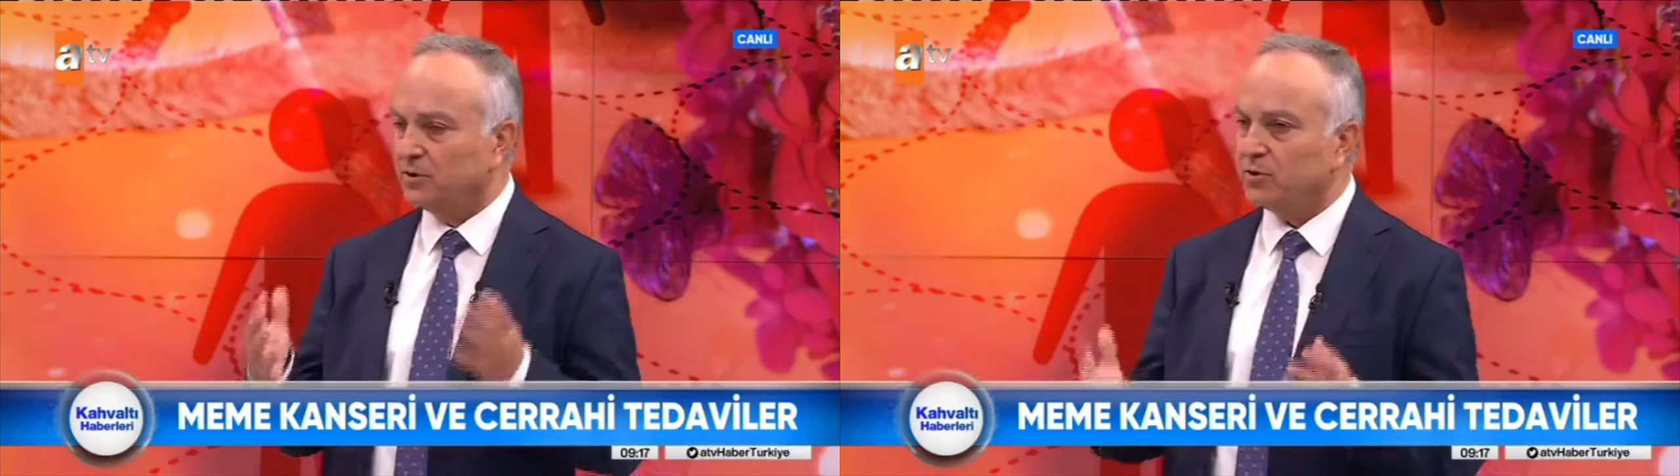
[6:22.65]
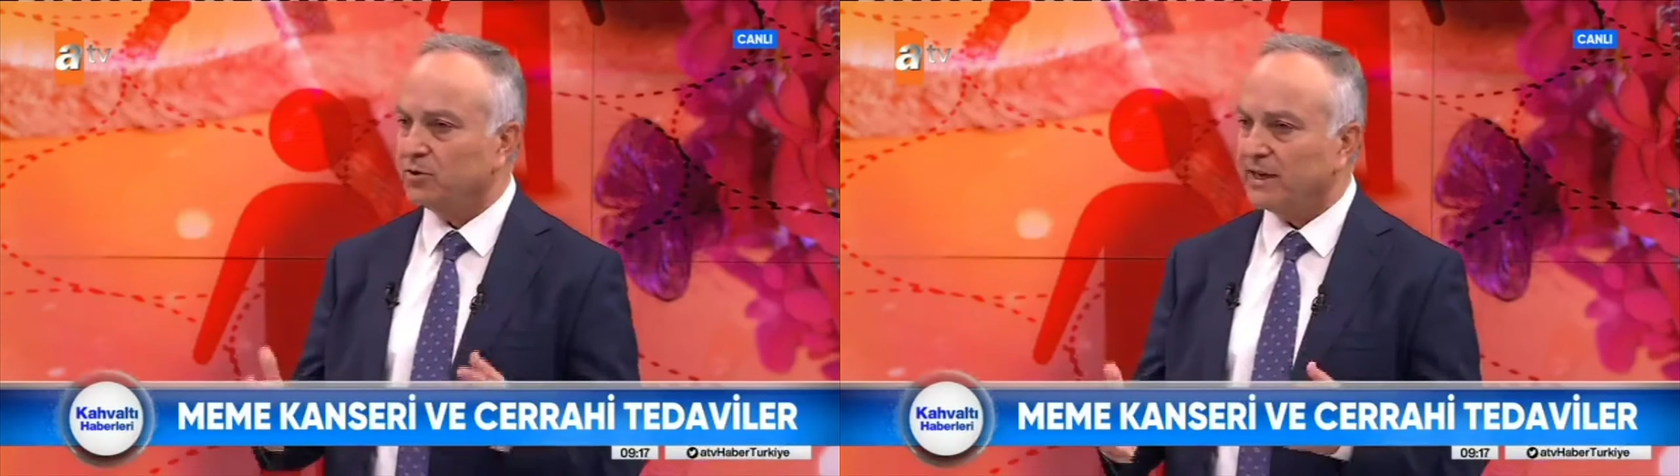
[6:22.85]

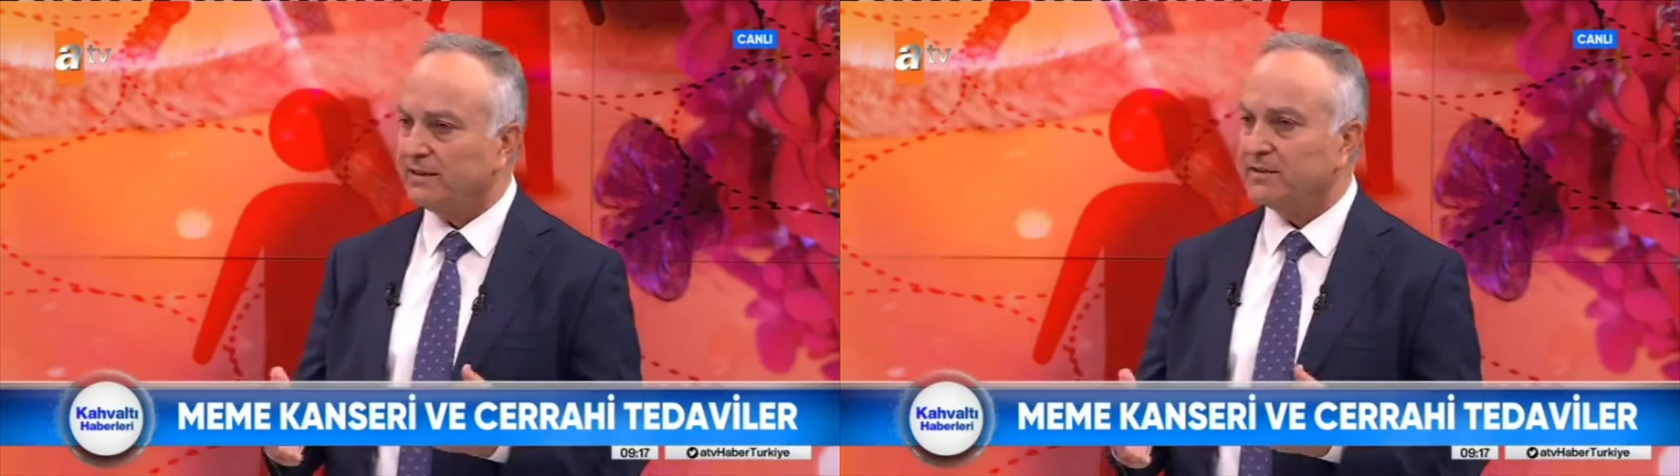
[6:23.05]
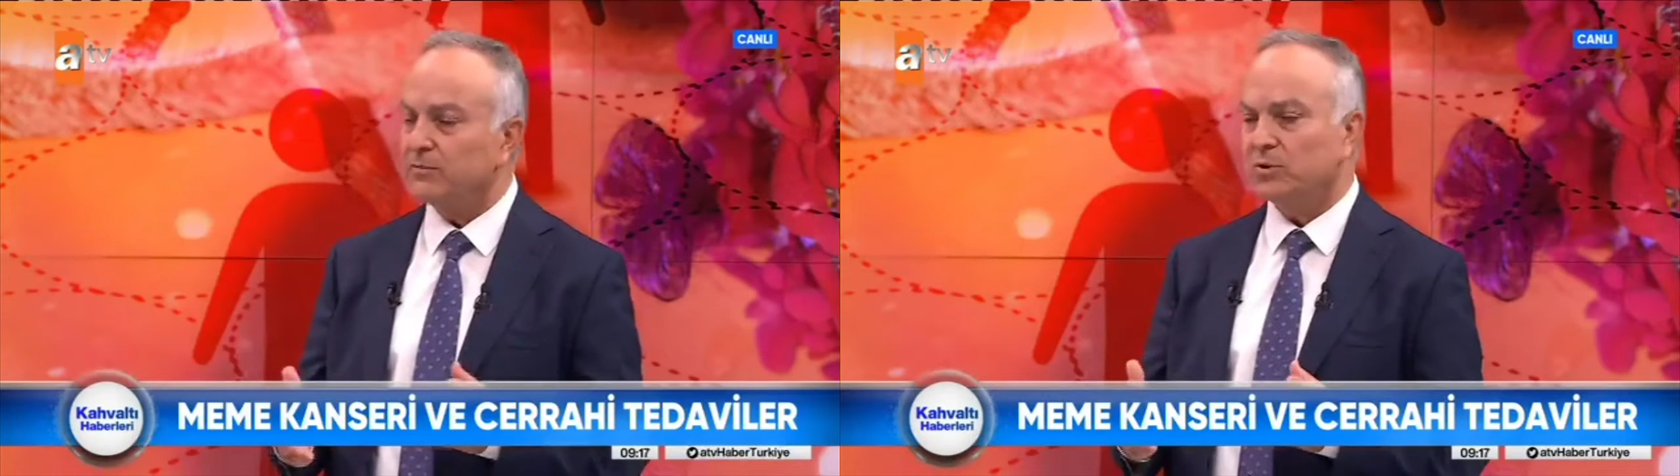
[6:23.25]
çok
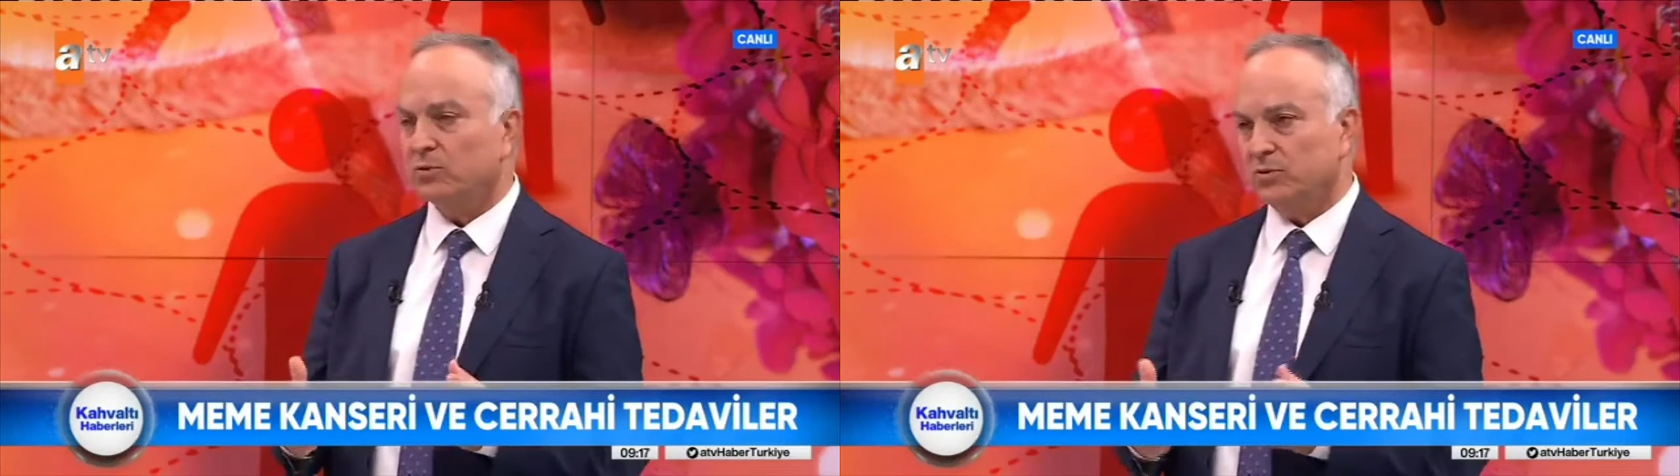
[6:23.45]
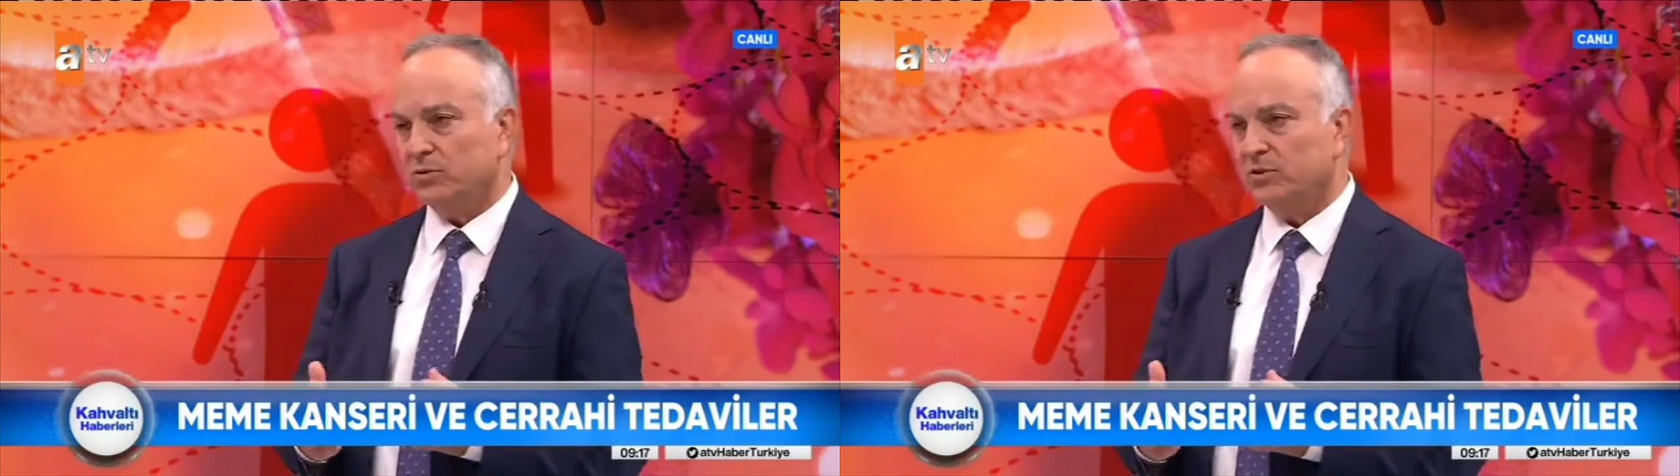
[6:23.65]
etkin bir
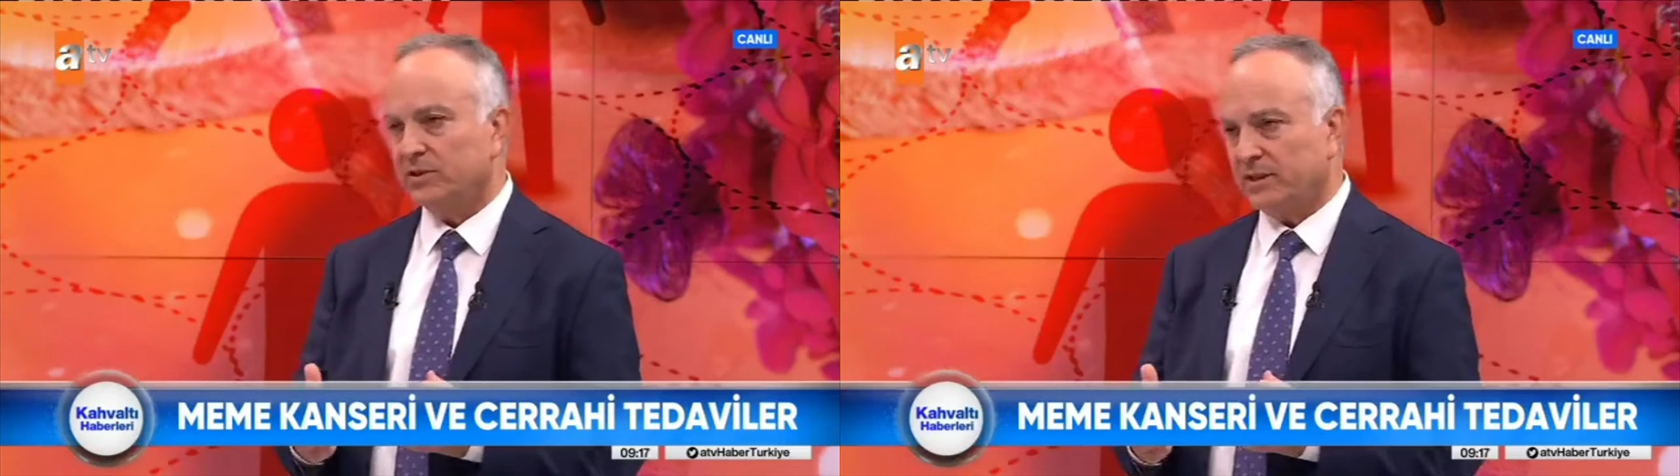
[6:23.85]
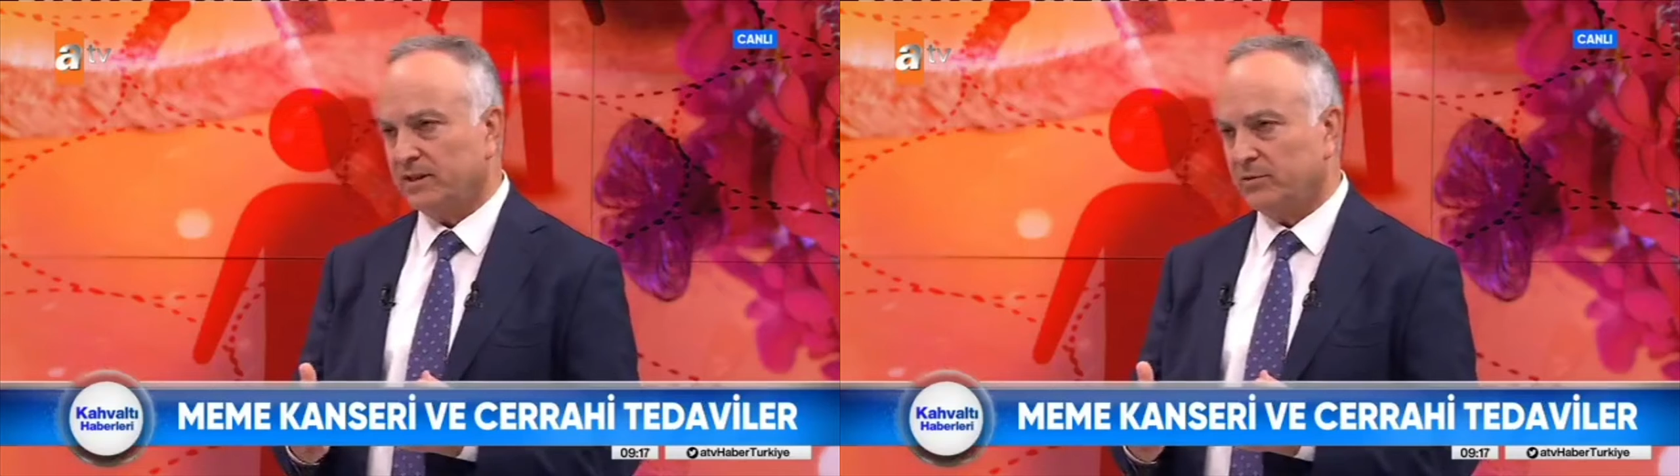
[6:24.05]
kontrol
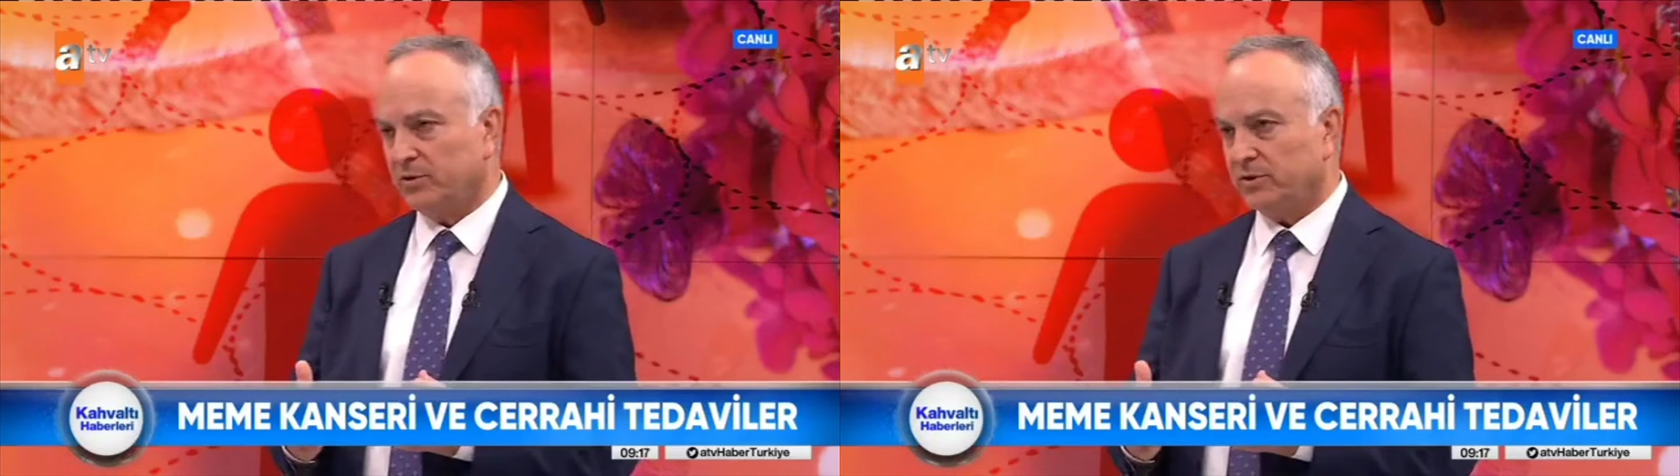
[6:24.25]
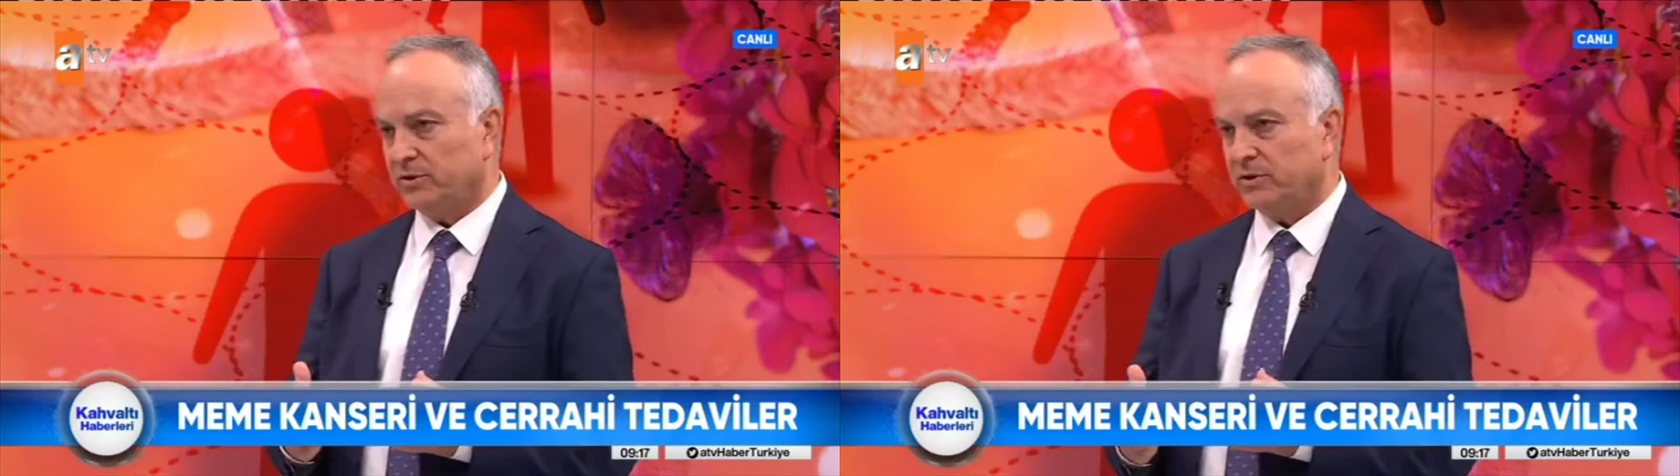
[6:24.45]

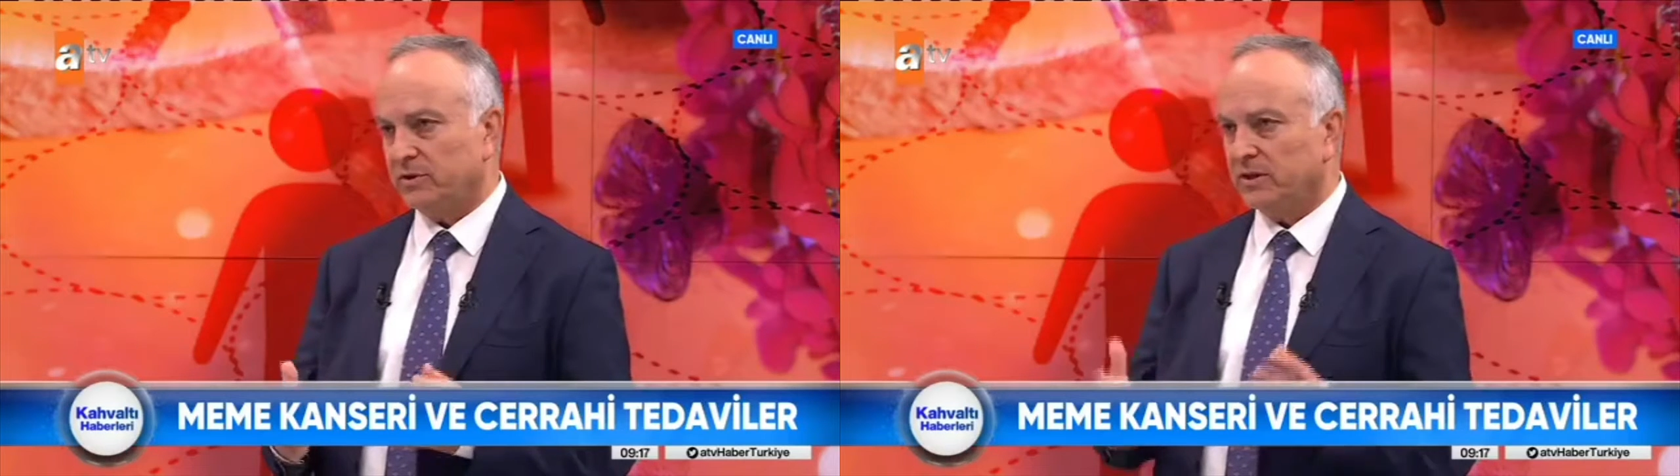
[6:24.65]
sağlanabiliyor.